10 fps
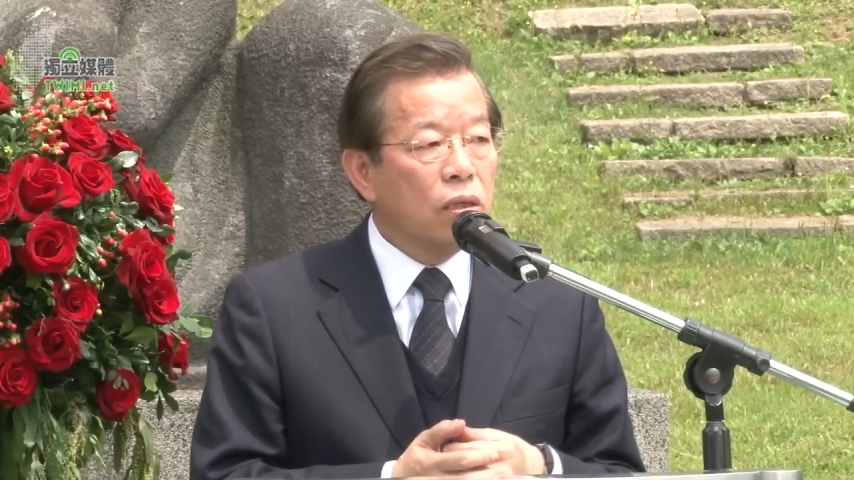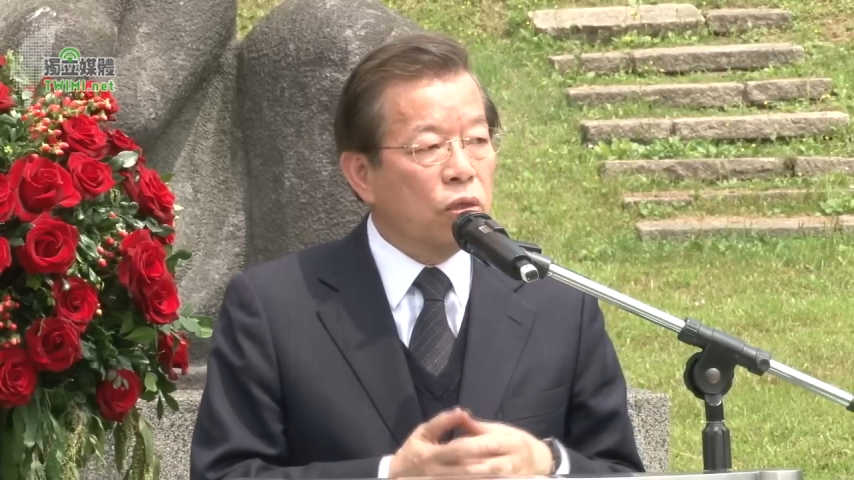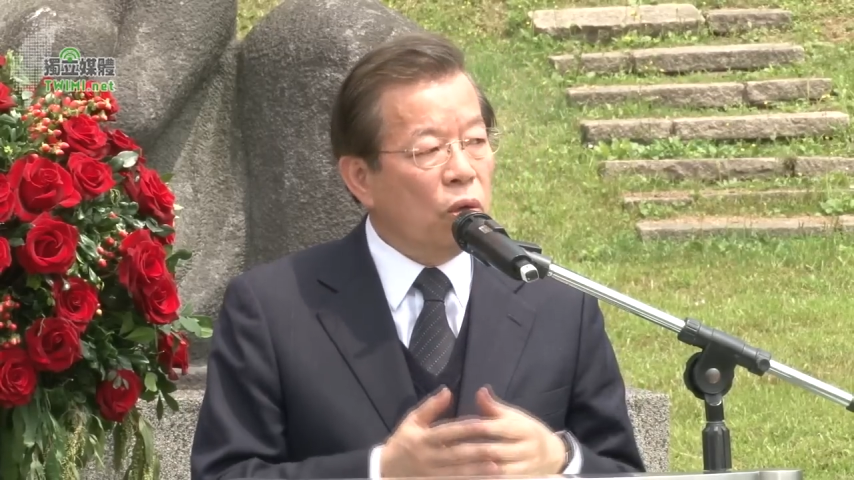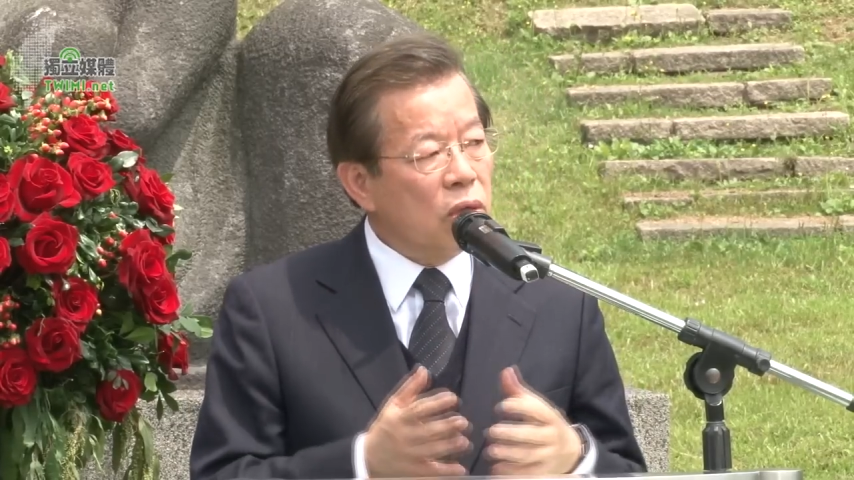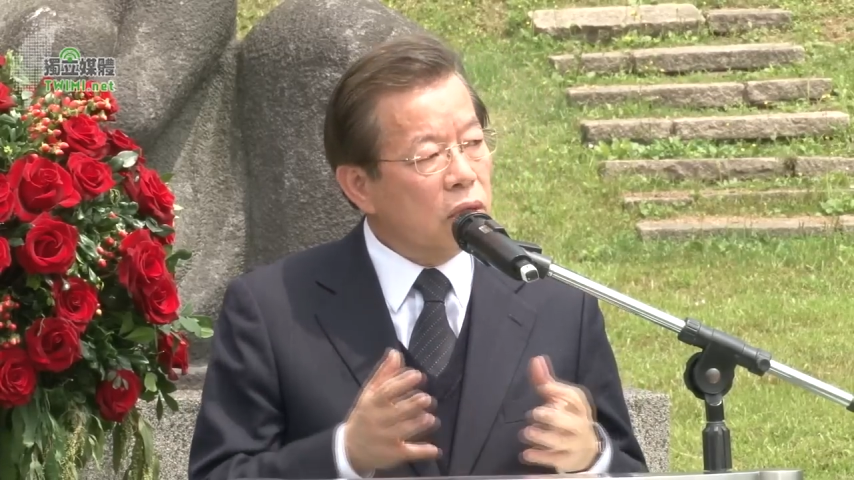
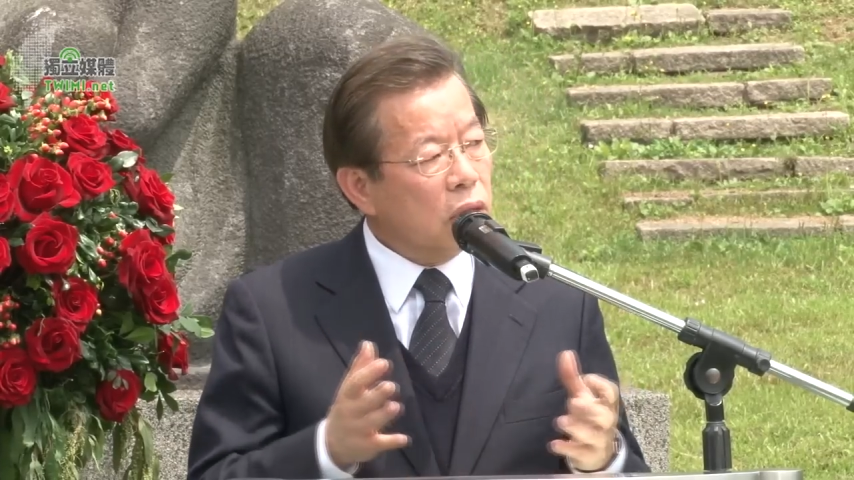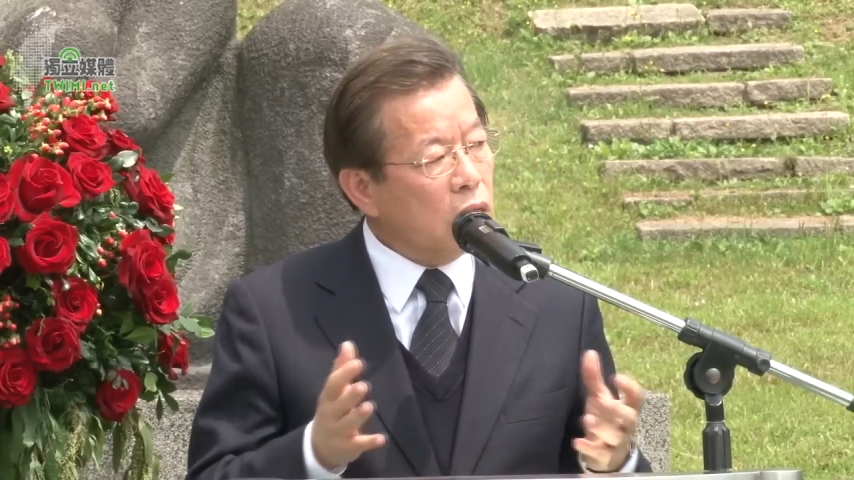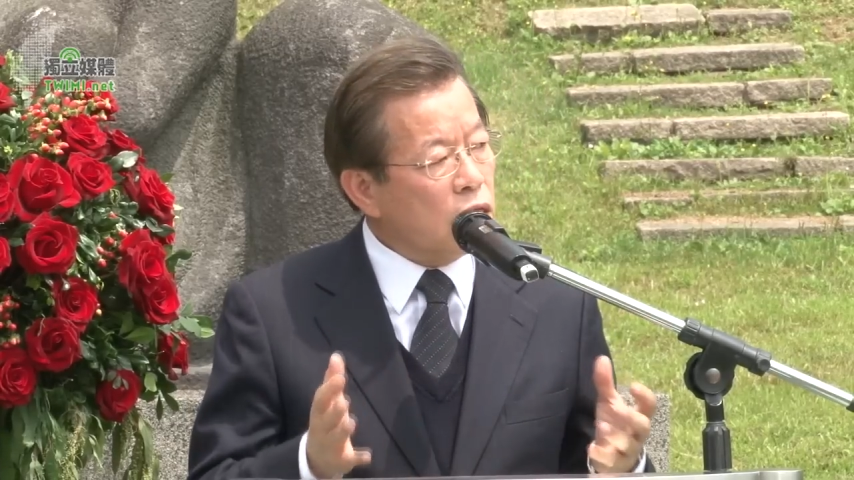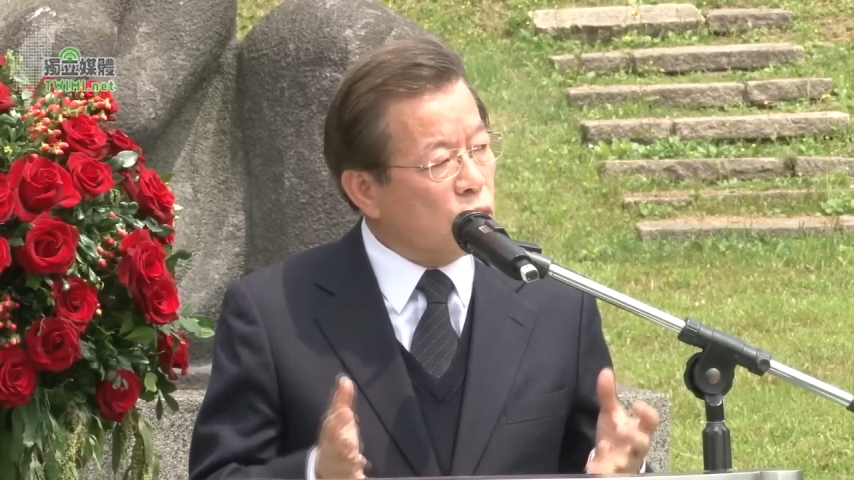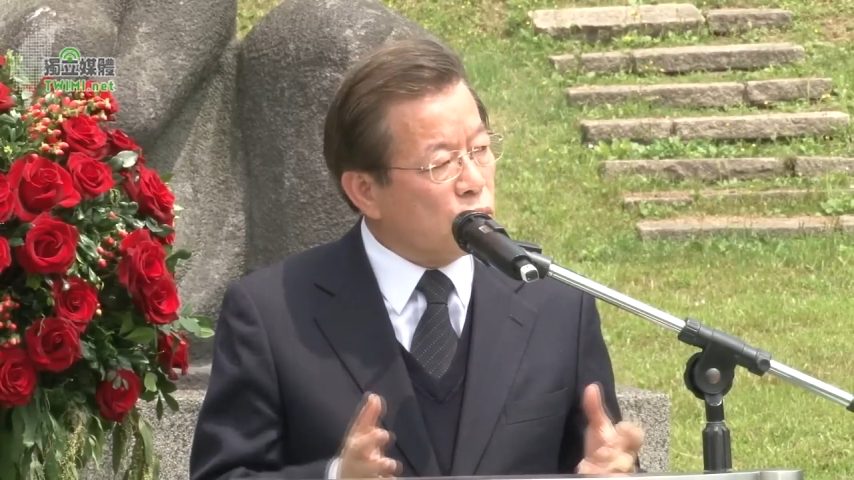从
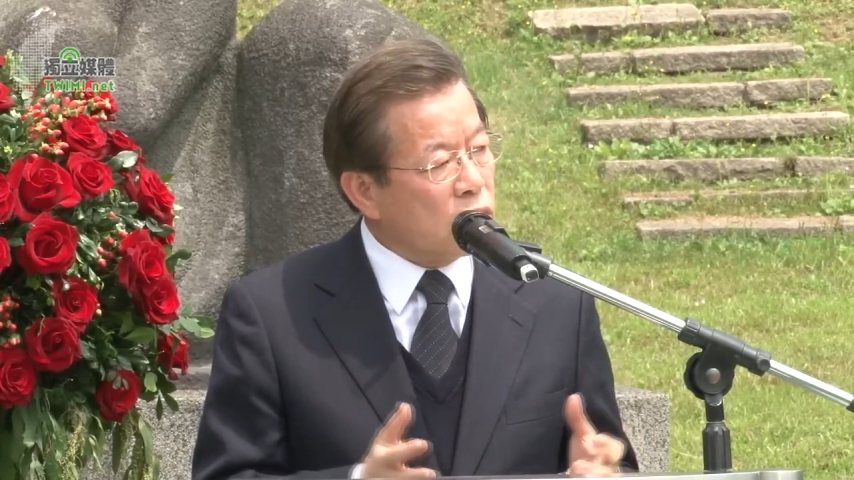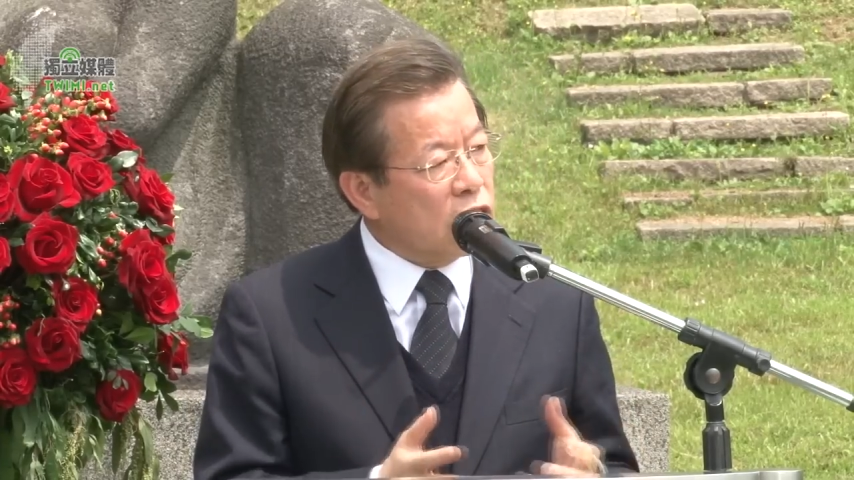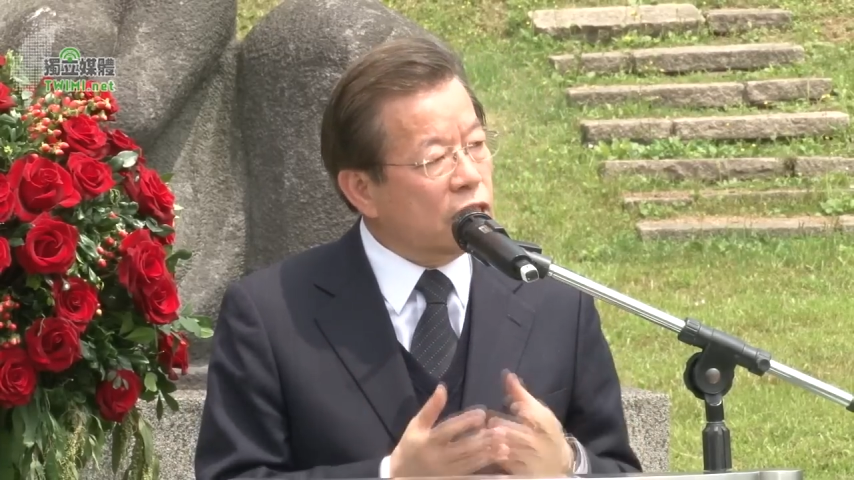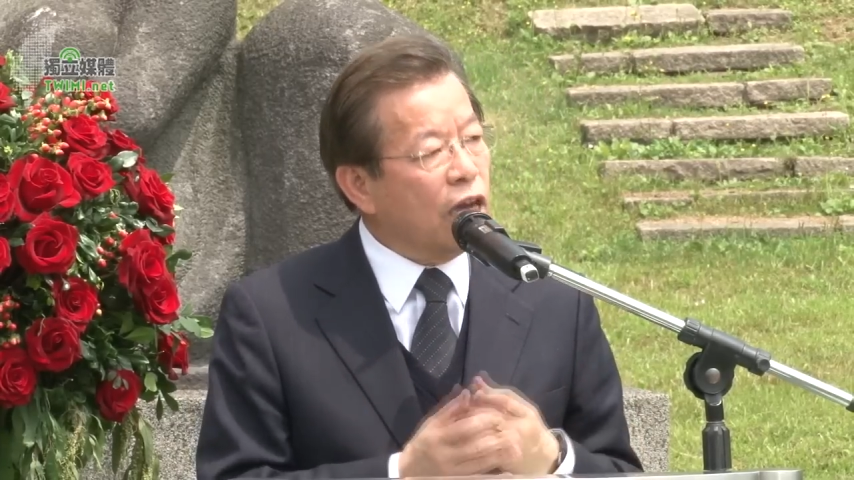各种资